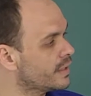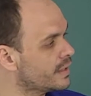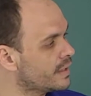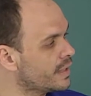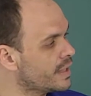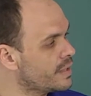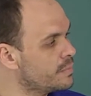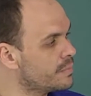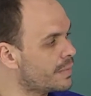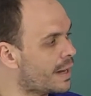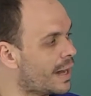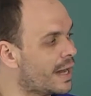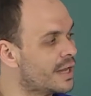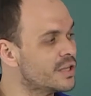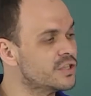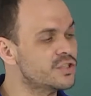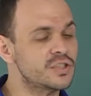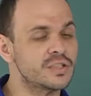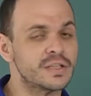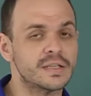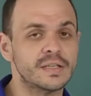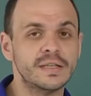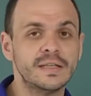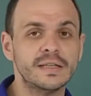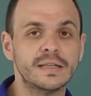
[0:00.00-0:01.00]
Aquela
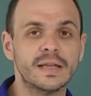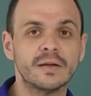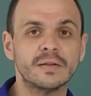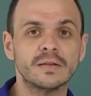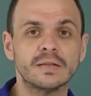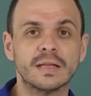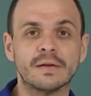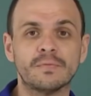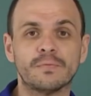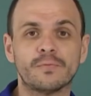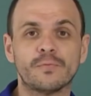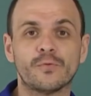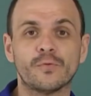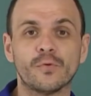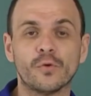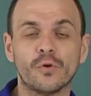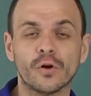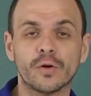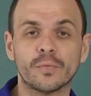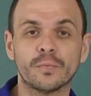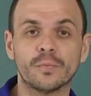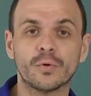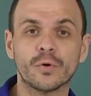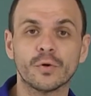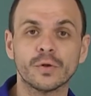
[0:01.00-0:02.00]
imagem ali, né, da
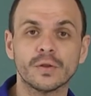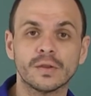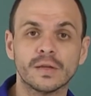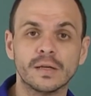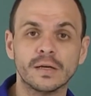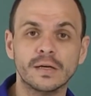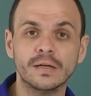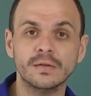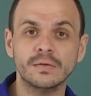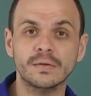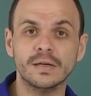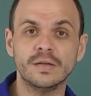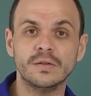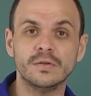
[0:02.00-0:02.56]
flor brotando